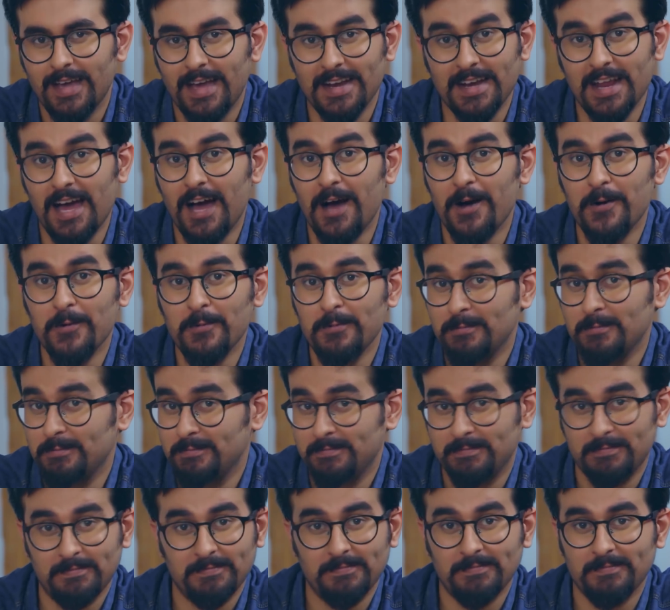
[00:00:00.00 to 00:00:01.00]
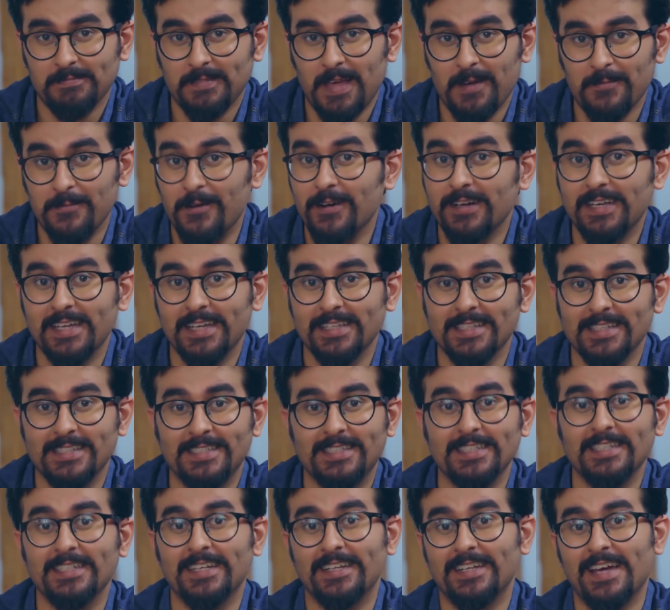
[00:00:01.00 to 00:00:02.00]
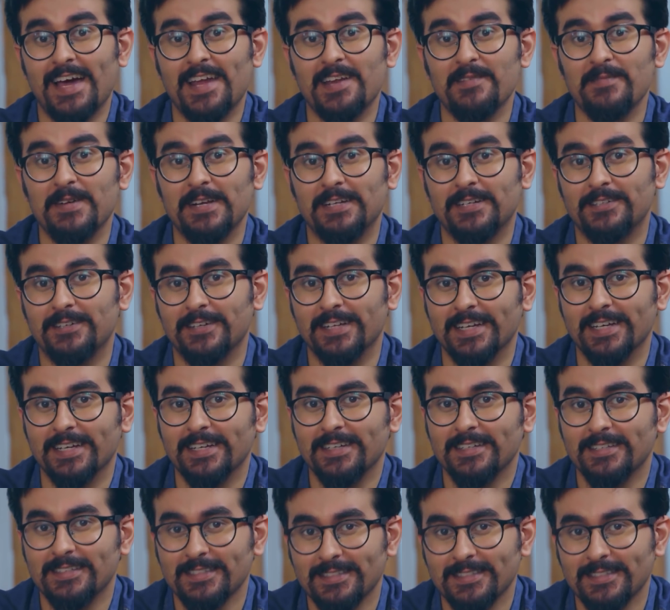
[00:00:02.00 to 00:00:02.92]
and now I'm working as a senior animator today.